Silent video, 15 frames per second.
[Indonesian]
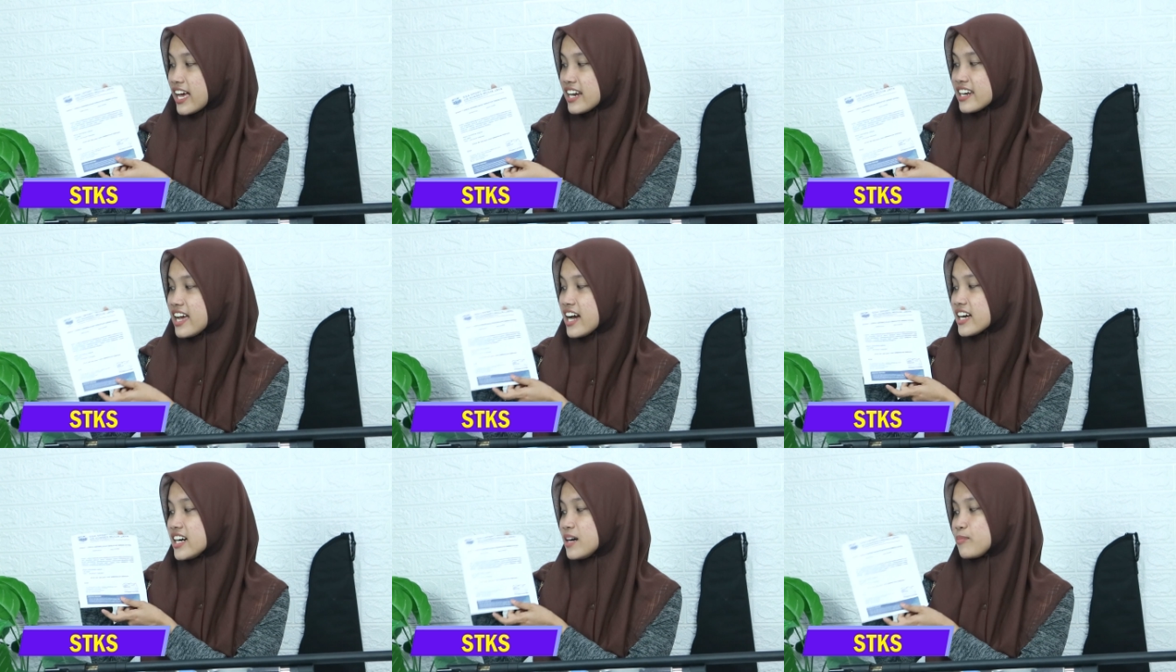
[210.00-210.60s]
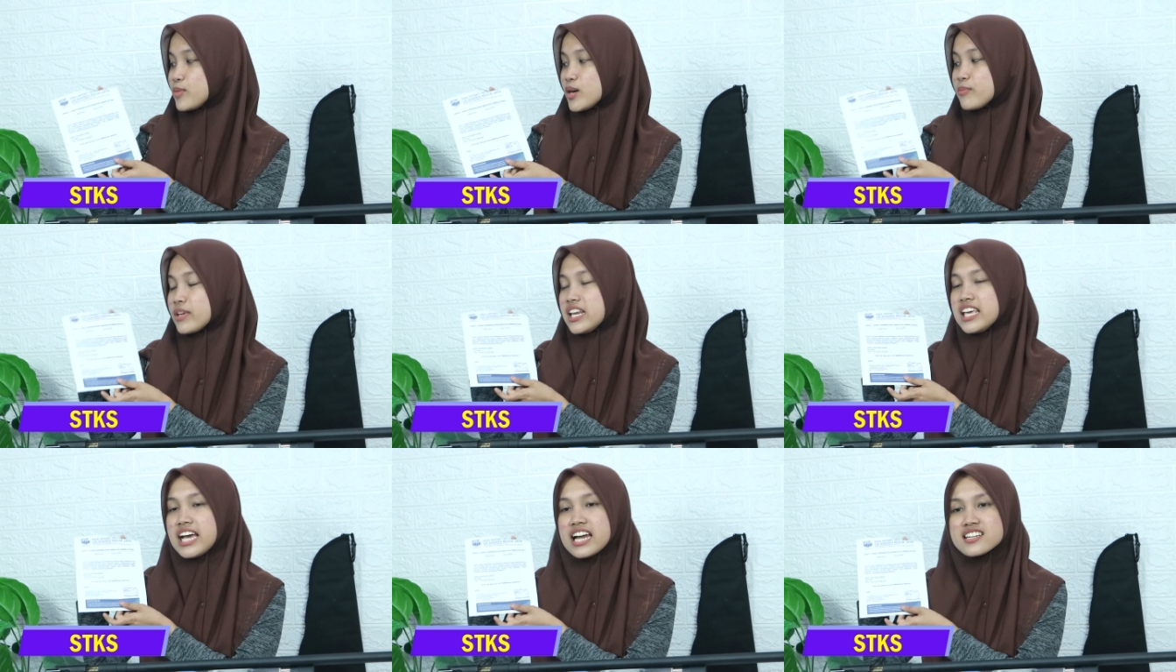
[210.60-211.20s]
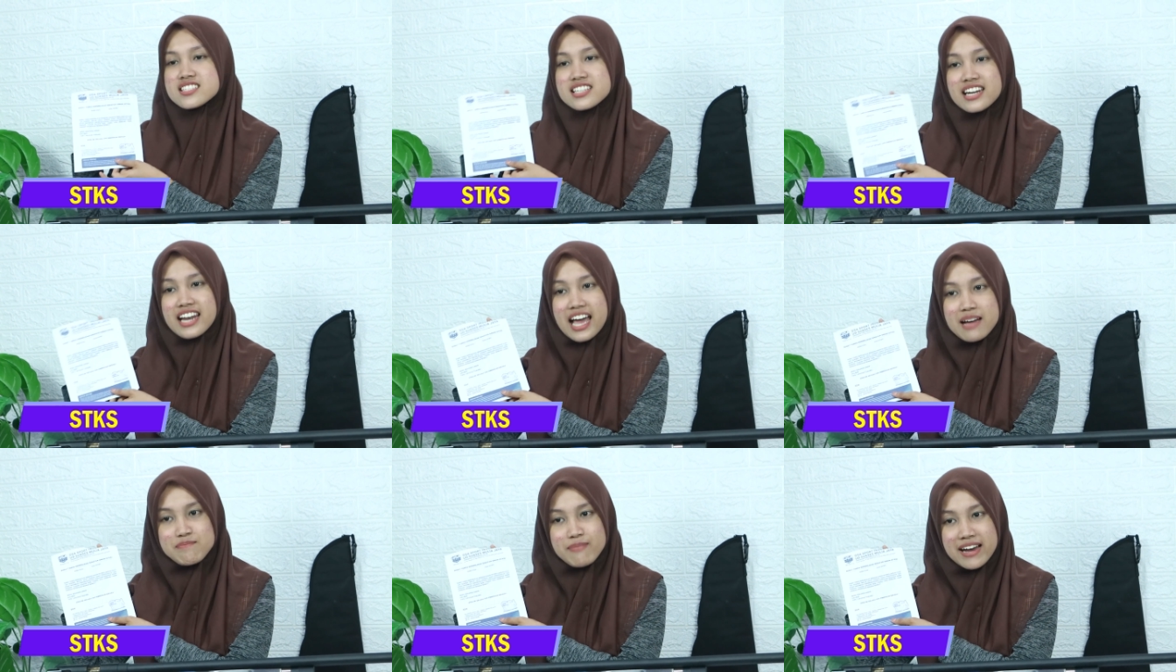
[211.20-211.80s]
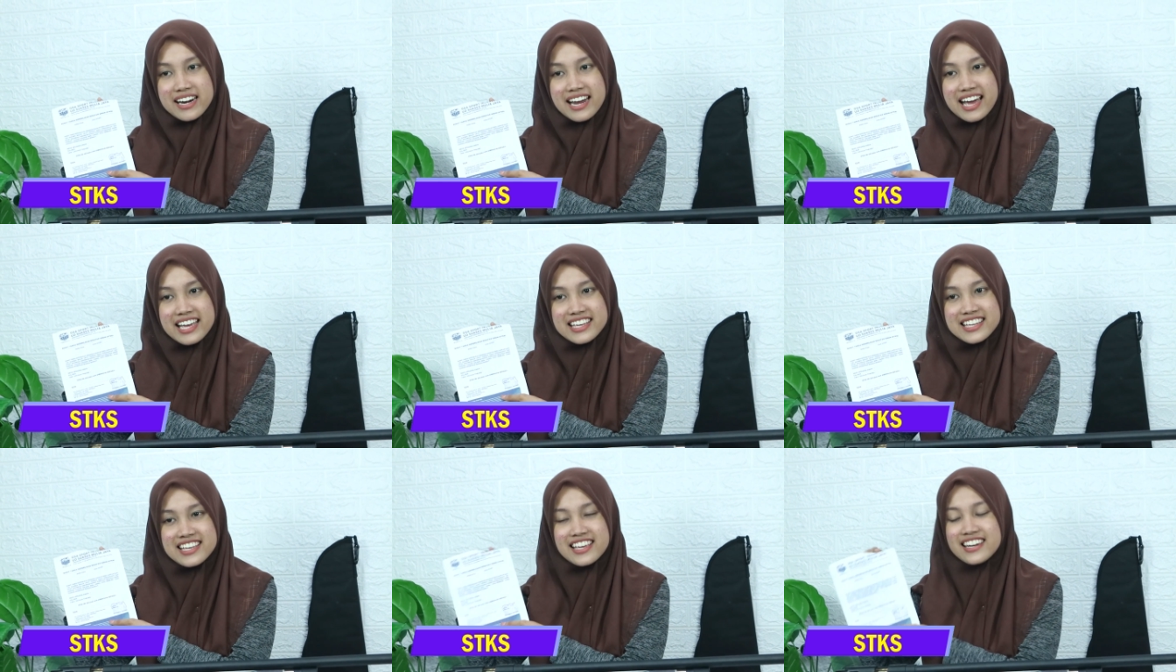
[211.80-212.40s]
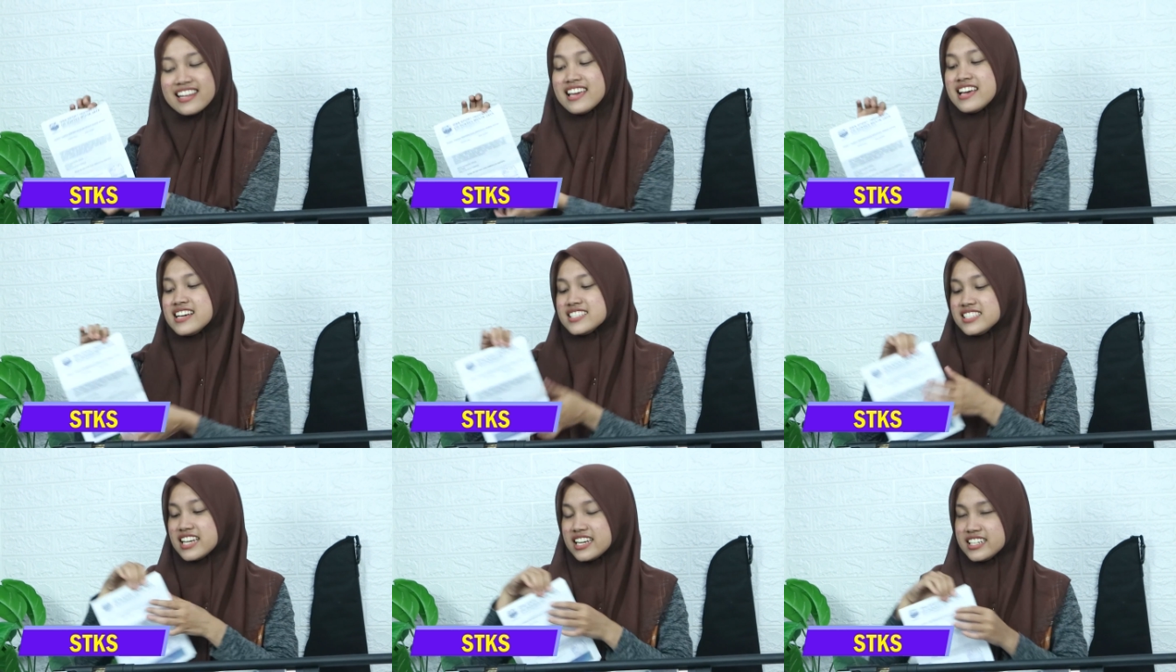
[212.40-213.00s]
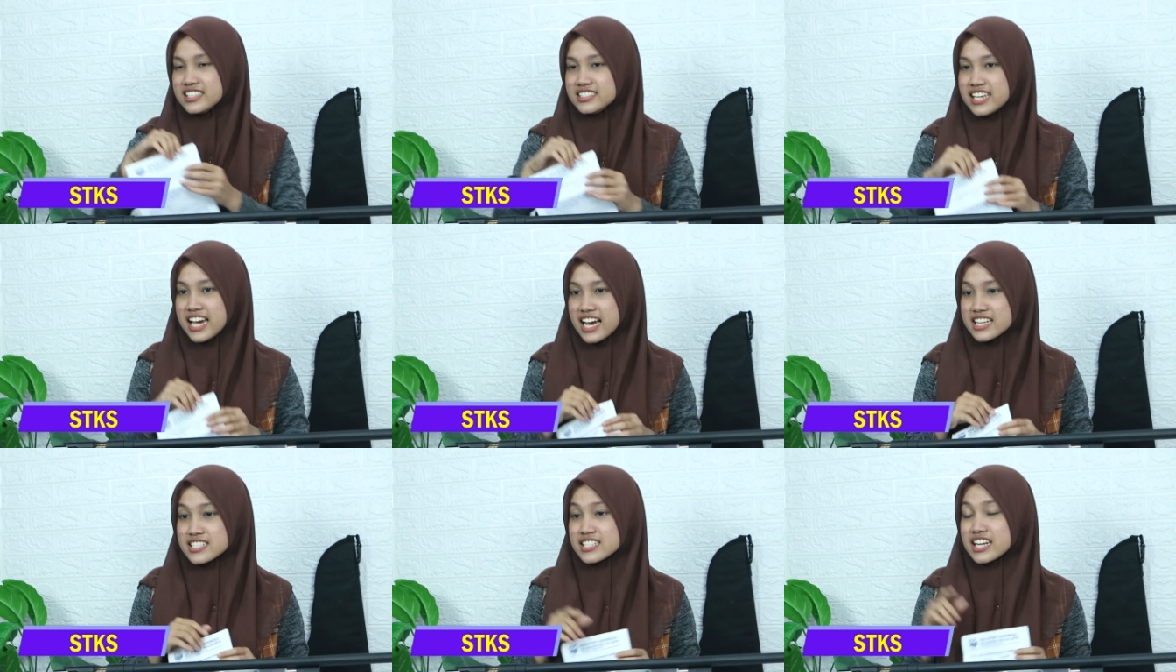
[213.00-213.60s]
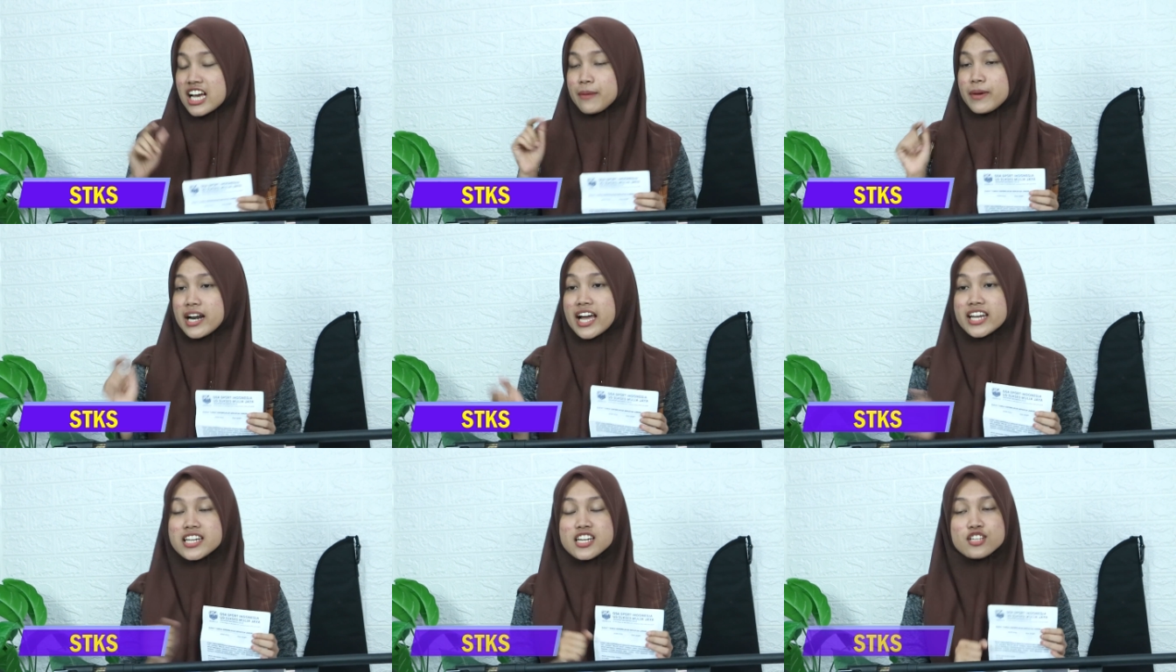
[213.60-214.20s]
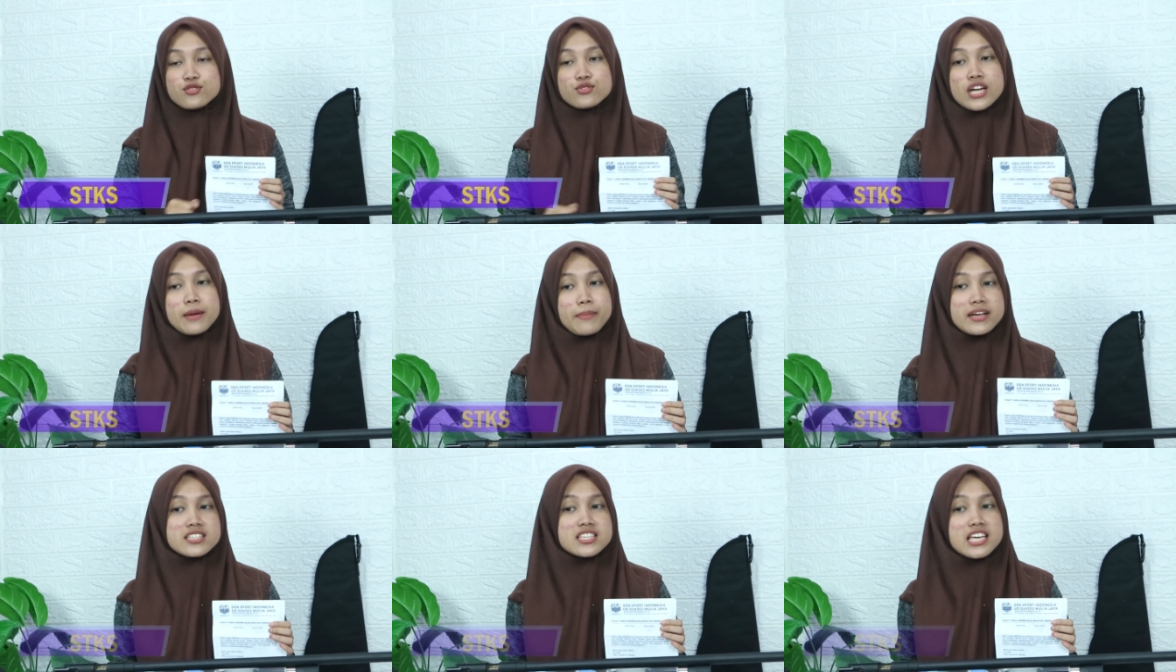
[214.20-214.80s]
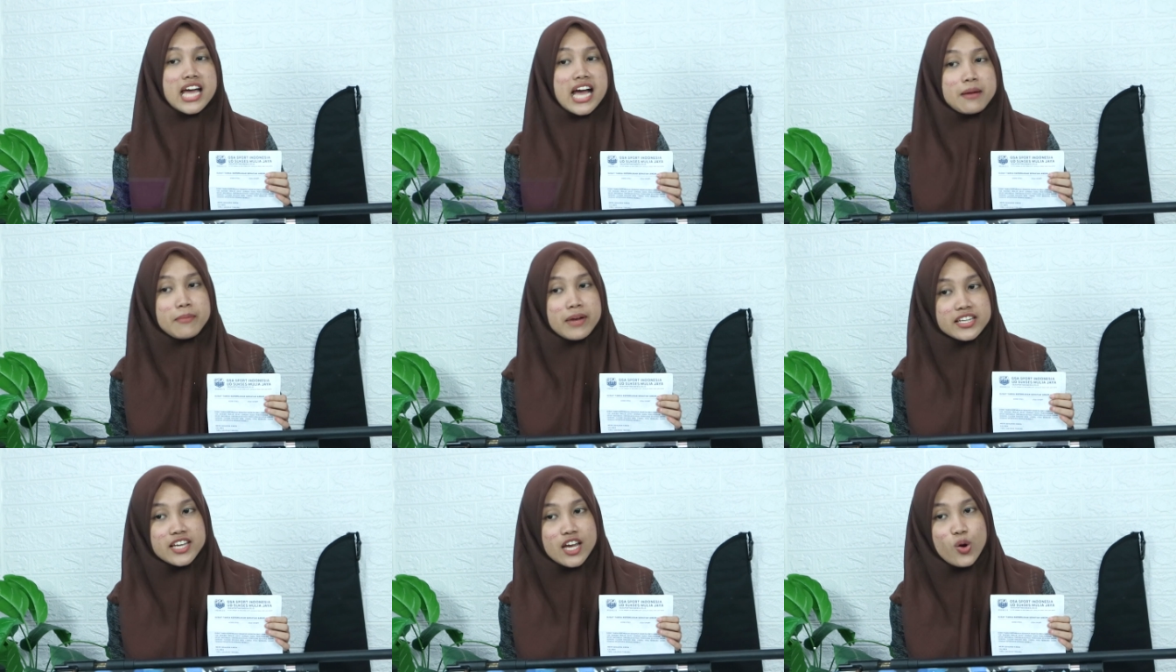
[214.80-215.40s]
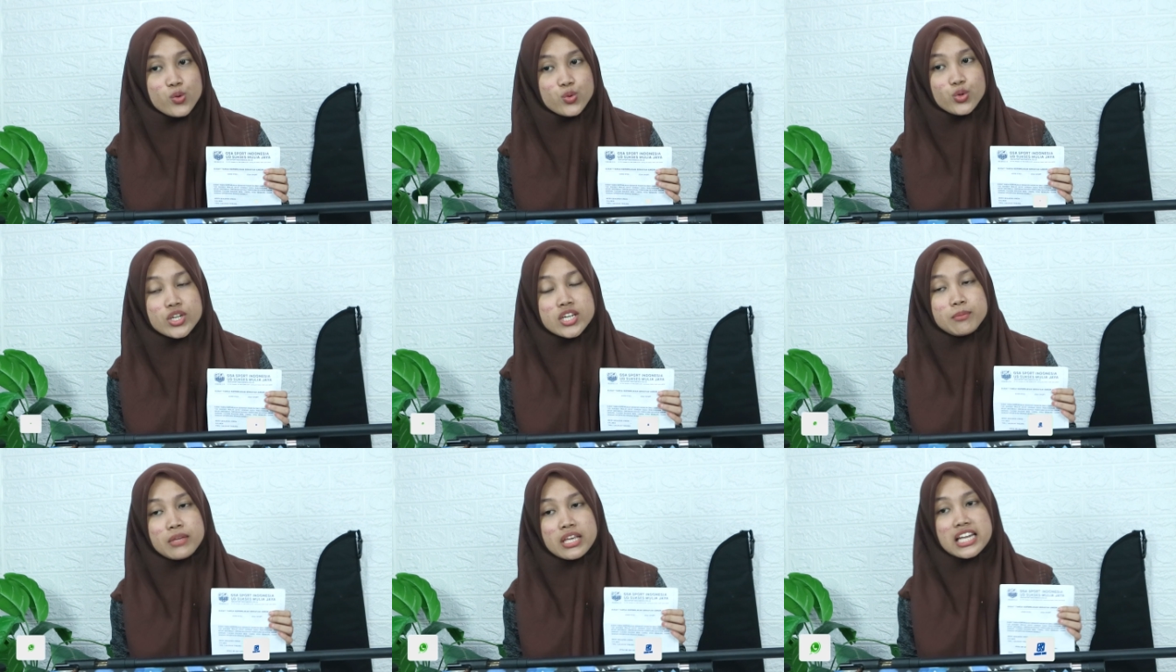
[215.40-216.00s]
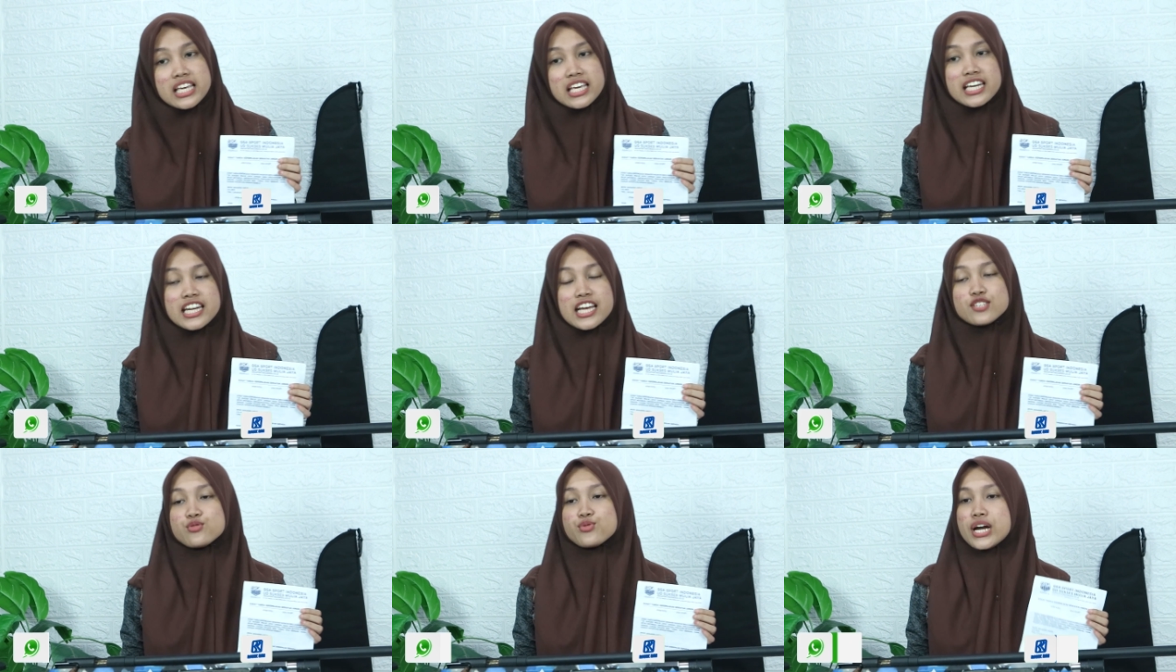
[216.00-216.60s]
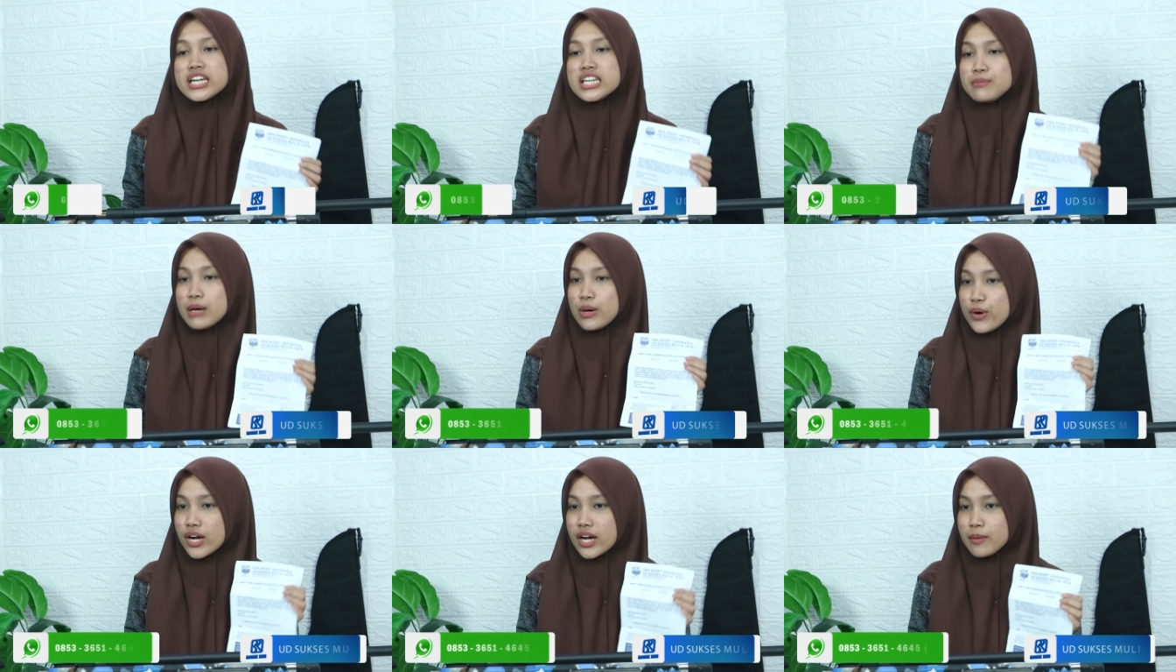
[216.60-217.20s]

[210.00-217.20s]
tanda kepemilikan senapan angin jadinya senapan angin ini sudah pasti aman ya untuk dimiliki dan juga dibawa